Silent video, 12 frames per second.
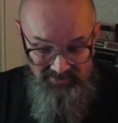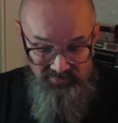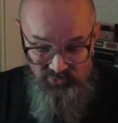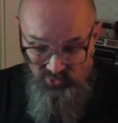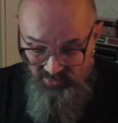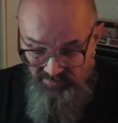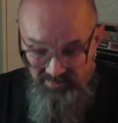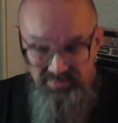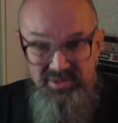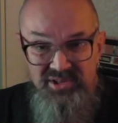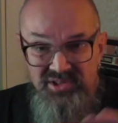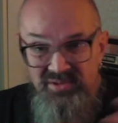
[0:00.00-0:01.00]
Но
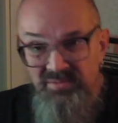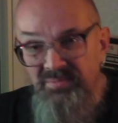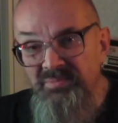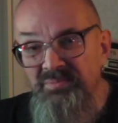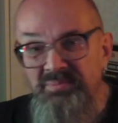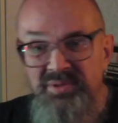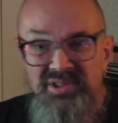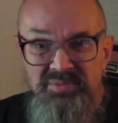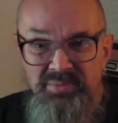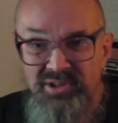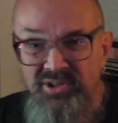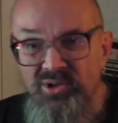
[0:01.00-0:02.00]
без, без
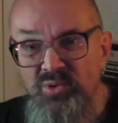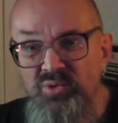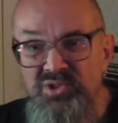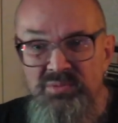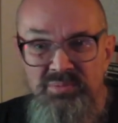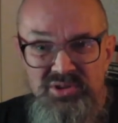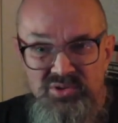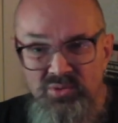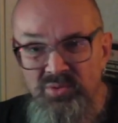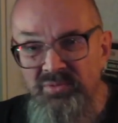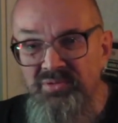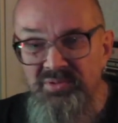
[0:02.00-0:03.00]
перегруза, без,
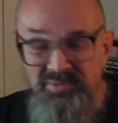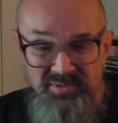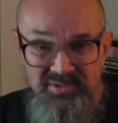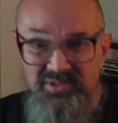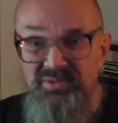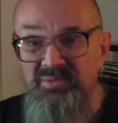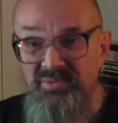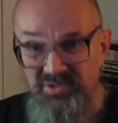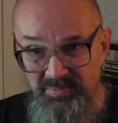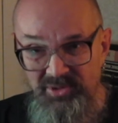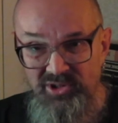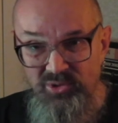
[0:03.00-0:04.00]

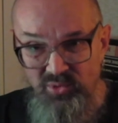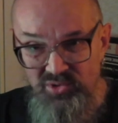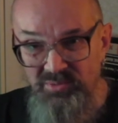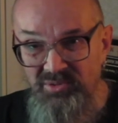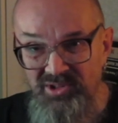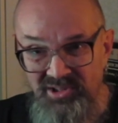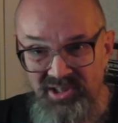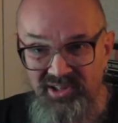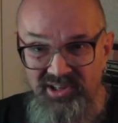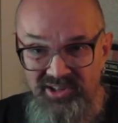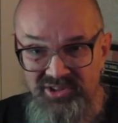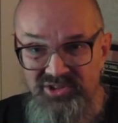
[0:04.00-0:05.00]
с перегрузом гитара,
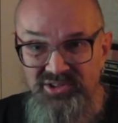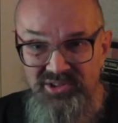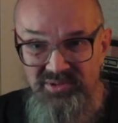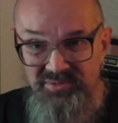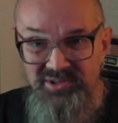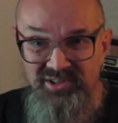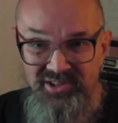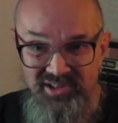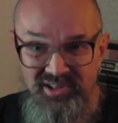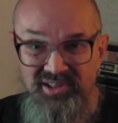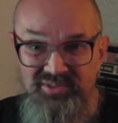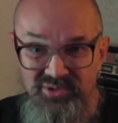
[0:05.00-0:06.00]
конечно, Гибсон
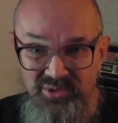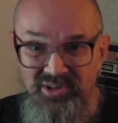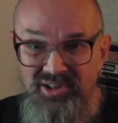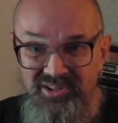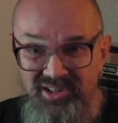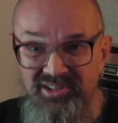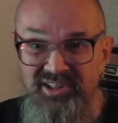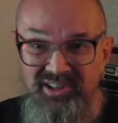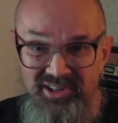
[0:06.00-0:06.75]
играет все как надо.